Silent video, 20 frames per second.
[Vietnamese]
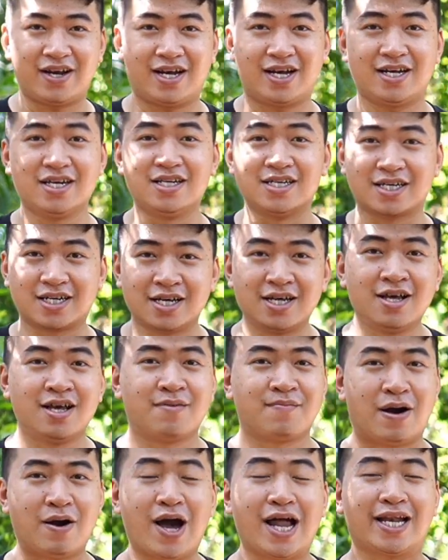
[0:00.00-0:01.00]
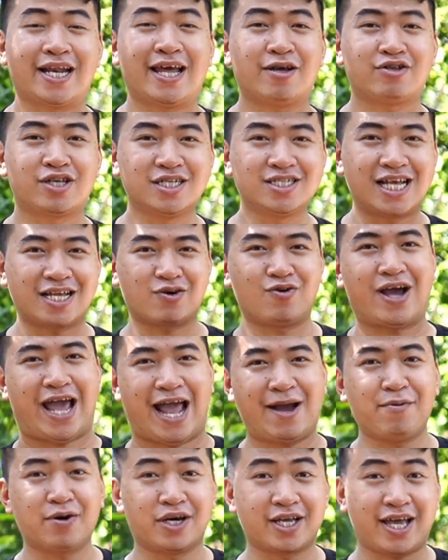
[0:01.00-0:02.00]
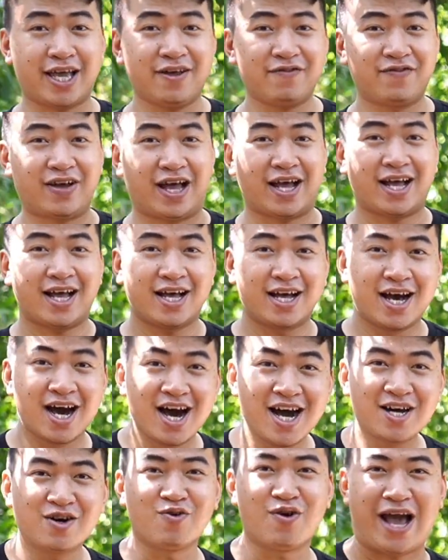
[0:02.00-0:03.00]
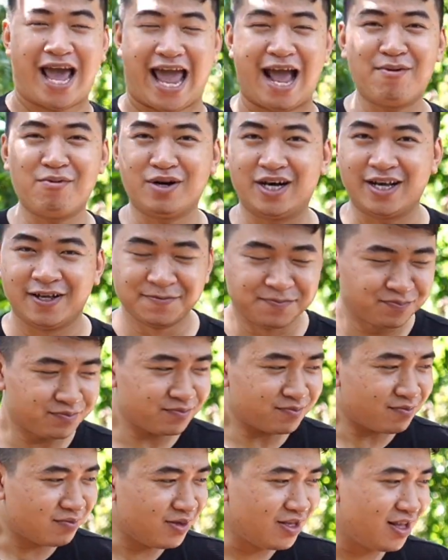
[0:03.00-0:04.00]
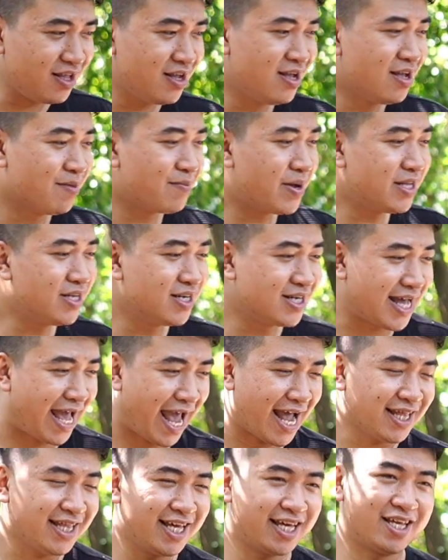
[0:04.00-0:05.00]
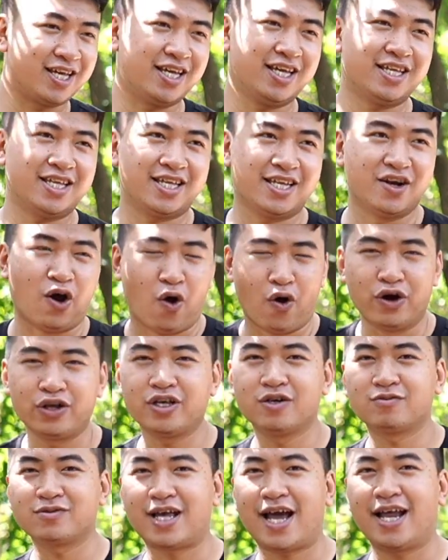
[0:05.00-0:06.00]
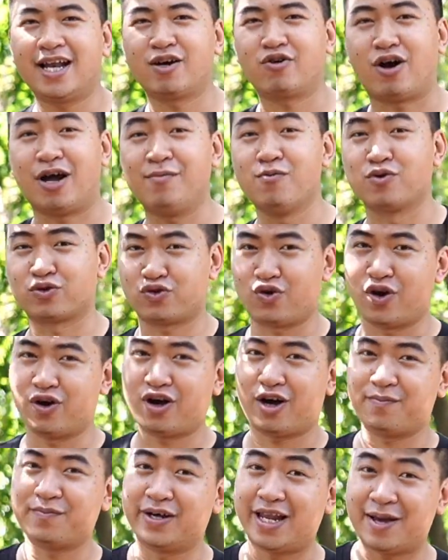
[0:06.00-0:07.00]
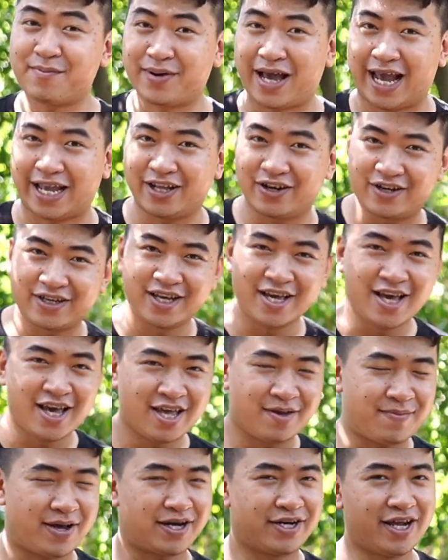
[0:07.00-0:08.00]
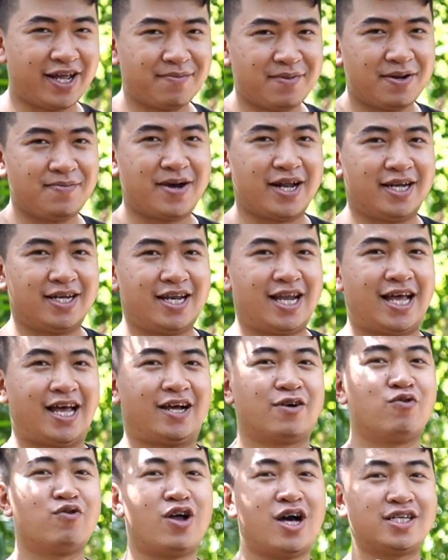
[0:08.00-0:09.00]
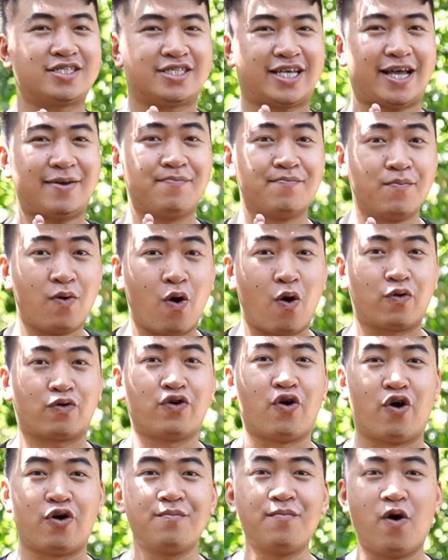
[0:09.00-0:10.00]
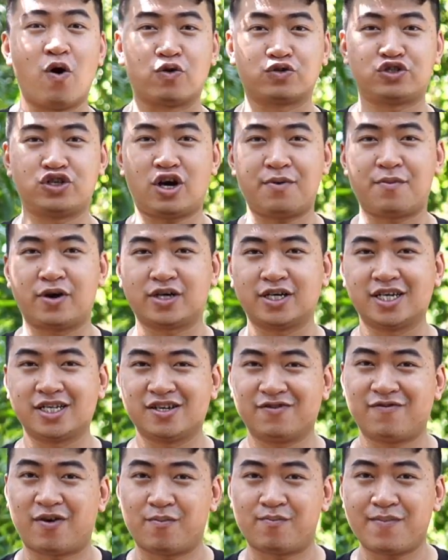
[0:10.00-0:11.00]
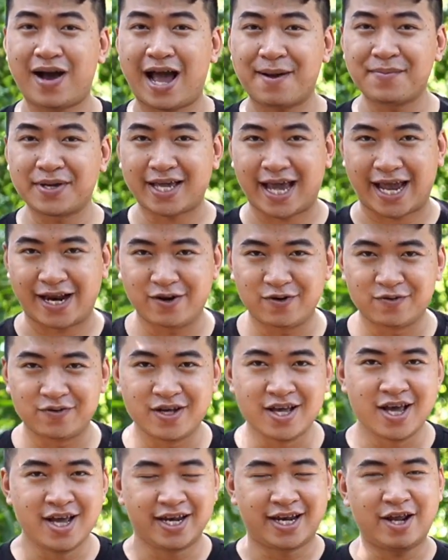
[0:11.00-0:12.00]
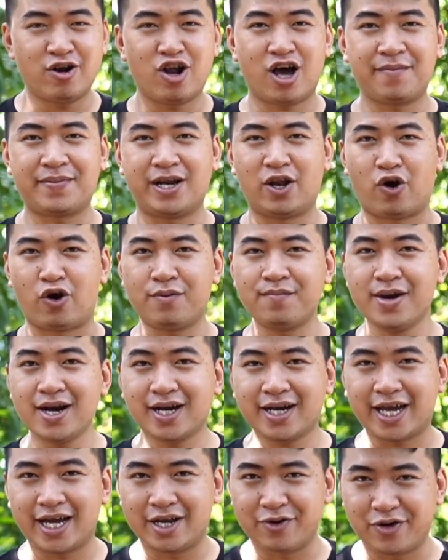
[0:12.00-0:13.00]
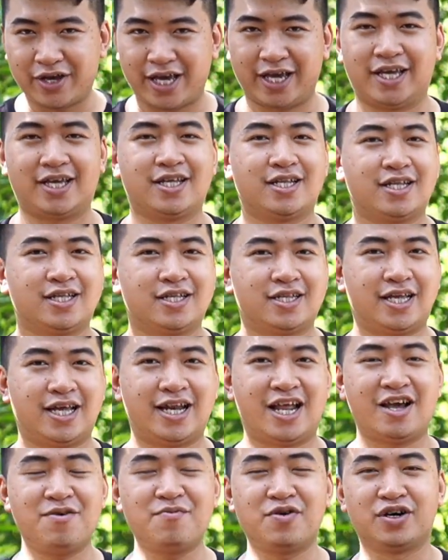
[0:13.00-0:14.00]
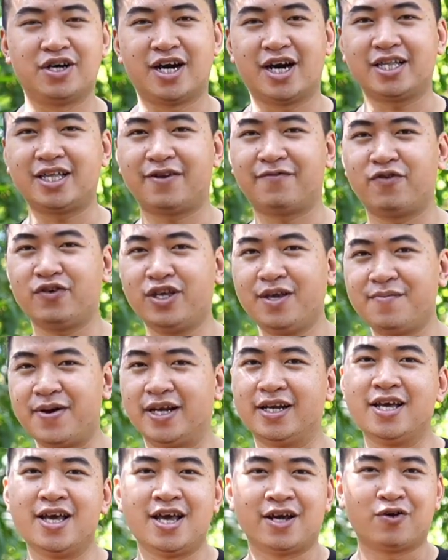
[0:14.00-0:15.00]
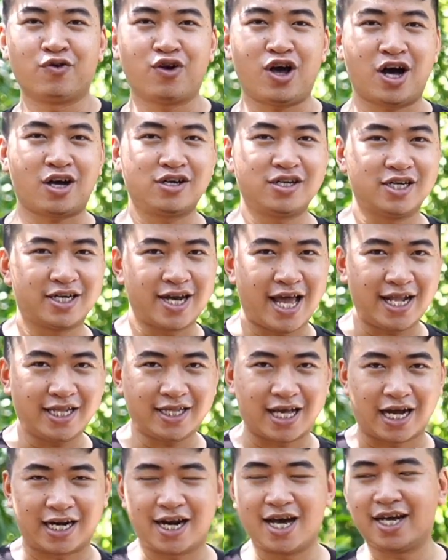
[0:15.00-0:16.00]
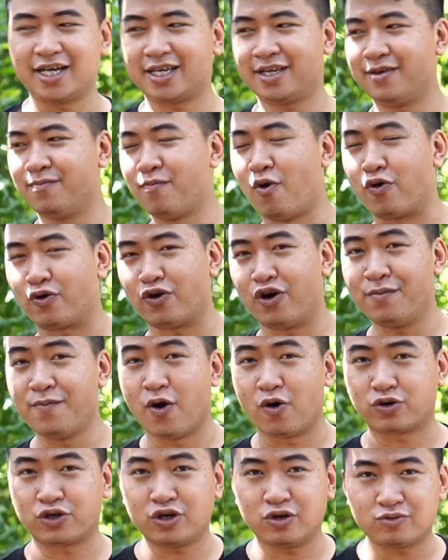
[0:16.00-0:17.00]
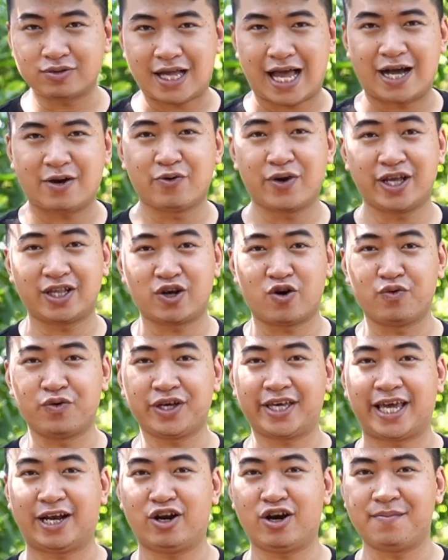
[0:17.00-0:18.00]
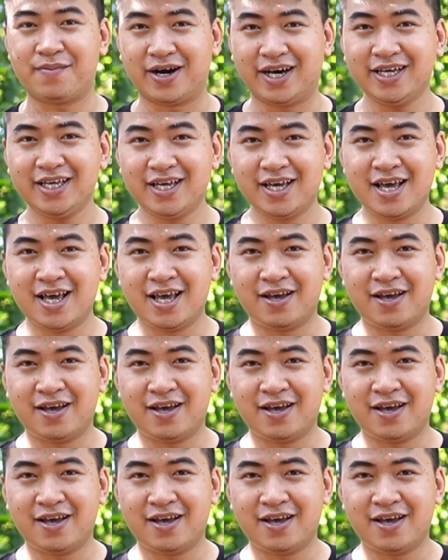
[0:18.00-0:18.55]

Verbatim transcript: và được bảo hành theo chính sách của hãng mọi người nhé và hơn của hãng mọi người bình thường hãng thì chỉ đổi cho chúng ta là khoảng một tuần hoặc 15 ngày thôi mà riêng bên mình là Gula sẽ một đổi một cho mọi người trong vòng 30 ngày luôn nếu loa bị lỗi bất kỳ điều gì thì nếu mọi người ở thành phố Hồ Chí Minh, cô lo có người đến tận nơi, một đổi một cho ông ta nguyên thùng nguyên kiện loa mới.